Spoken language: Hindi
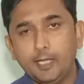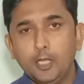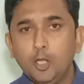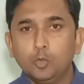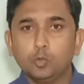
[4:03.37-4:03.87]
है
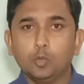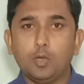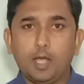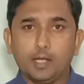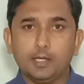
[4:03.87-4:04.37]
तो
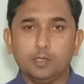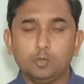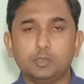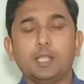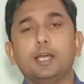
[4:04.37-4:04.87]
अगर
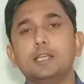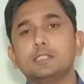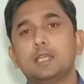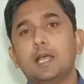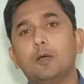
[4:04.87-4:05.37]
खुदा
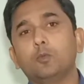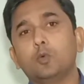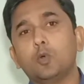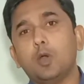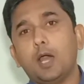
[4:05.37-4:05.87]
खासा
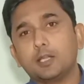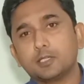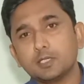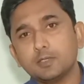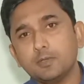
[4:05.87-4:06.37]
वो
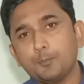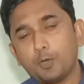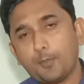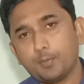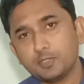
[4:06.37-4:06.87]
अडर
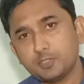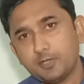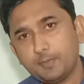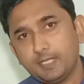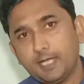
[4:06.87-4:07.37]
प्रॉपर
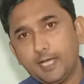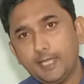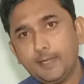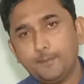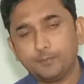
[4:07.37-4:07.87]
शेप में ना
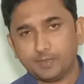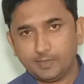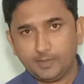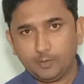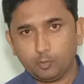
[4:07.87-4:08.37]
आए
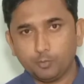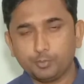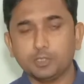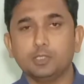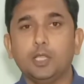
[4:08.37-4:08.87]

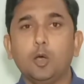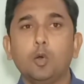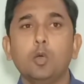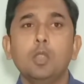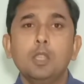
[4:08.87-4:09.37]
खूबसूरत ना
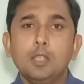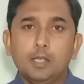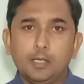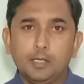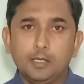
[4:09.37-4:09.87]
हो
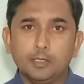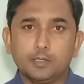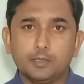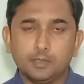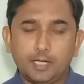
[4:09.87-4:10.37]

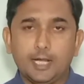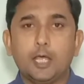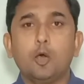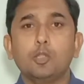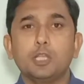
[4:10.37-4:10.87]

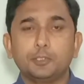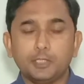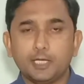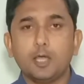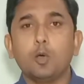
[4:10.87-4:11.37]
काना हो या
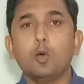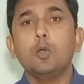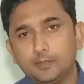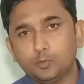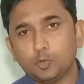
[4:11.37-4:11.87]
टेढ़ा हो
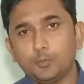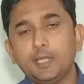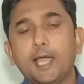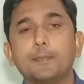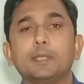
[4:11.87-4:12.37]
तो
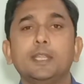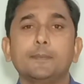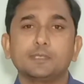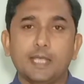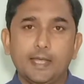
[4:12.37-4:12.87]
भी आपके लिए
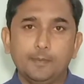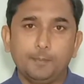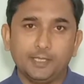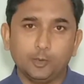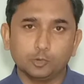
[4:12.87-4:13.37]
मसाइल
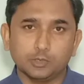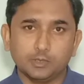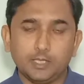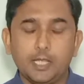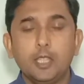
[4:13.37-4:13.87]
पैदा हो
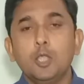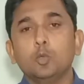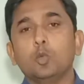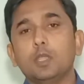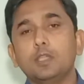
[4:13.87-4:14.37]
सकते हैं
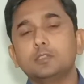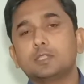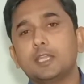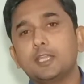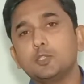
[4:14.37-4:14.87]
क्योंकि इस
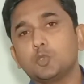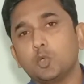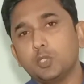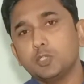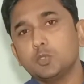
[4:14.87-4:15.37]
तरह की
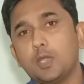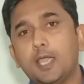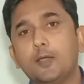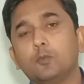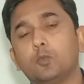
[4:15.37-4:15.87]
झोटियाँ जो
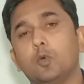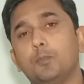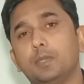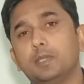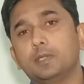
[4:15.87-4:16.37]
हैं
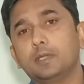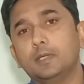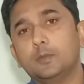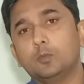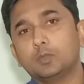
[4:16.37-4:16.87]
वो फिर
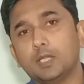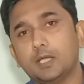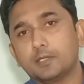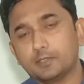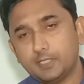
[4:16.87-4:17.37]

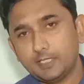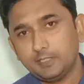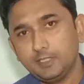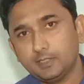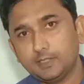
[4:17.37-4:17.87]
उनका रेट
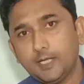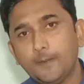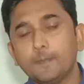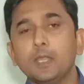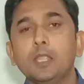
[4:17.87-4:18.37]
नहीं लगता